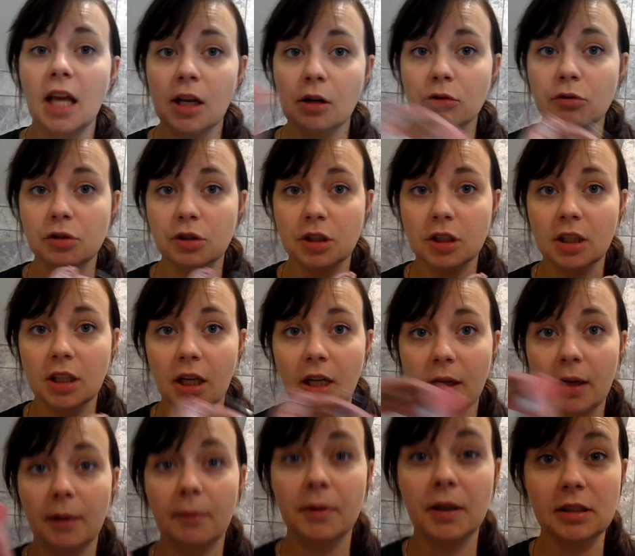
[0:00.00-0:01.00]
na
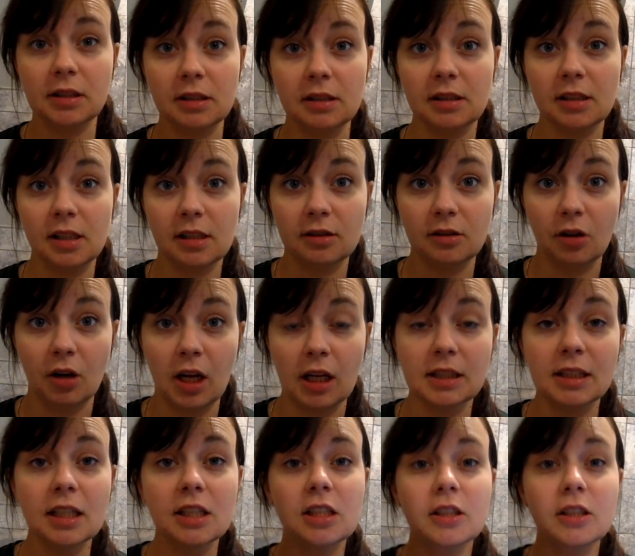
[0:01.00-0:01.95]
różnych brytyjskich stronach.